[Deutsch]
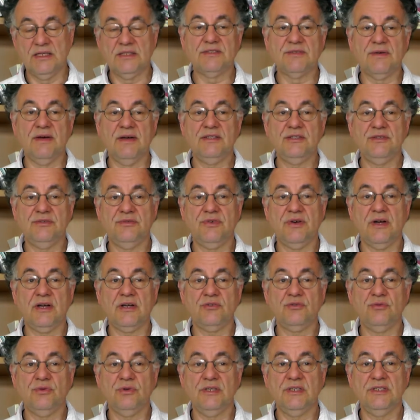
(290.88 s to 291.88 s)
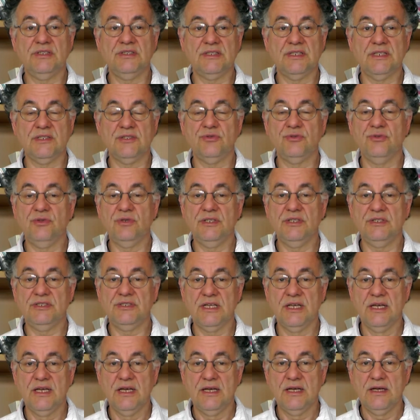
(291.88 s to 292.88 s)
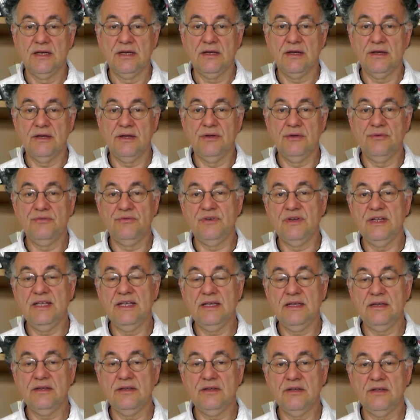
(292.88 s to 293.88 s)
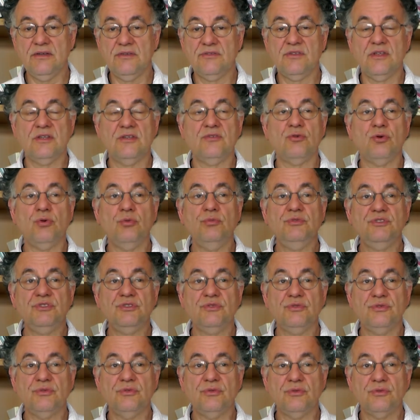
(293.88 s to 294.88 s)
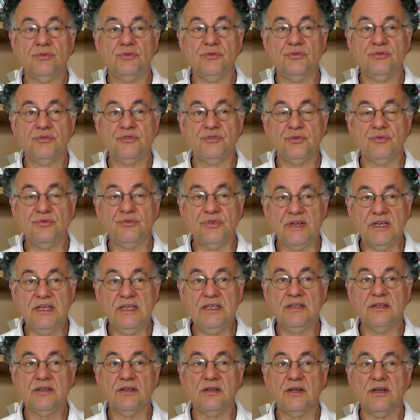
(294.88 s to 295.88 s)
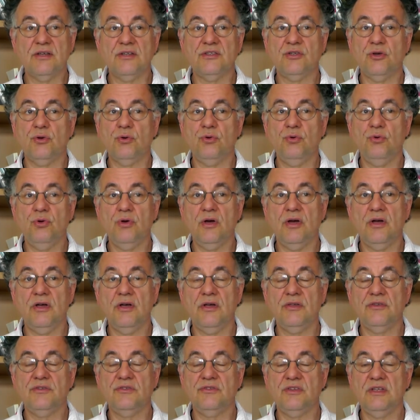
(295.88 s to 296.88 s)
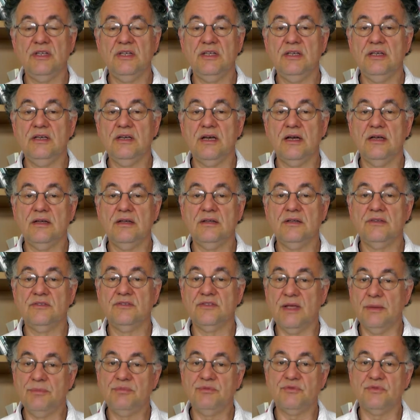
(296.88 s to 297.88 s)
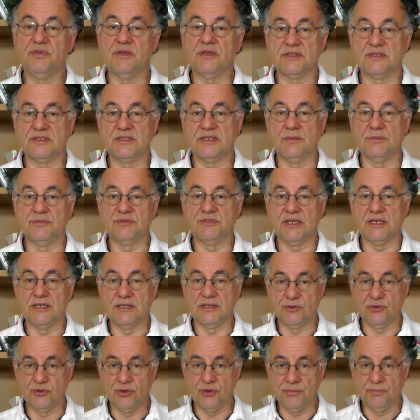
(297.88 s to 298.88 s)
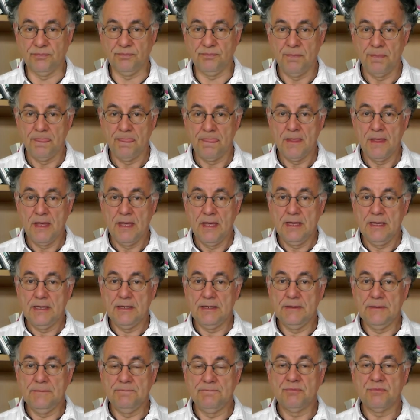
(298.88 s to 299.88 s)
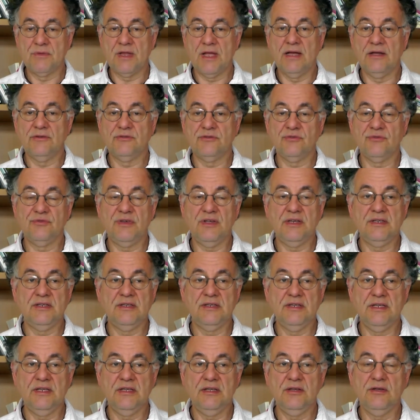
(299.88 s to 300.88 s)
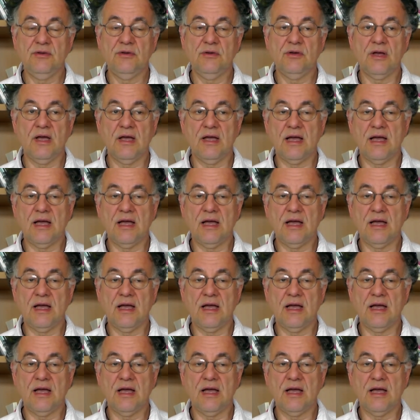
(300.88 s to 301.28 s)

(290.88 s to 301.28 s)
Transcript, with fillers: Der zweite Faktor ist natürlich, äh, Pflegende sind umzu zufriedener, je höher sie äh, selbstwirksam sein können. Ähm, also wenn die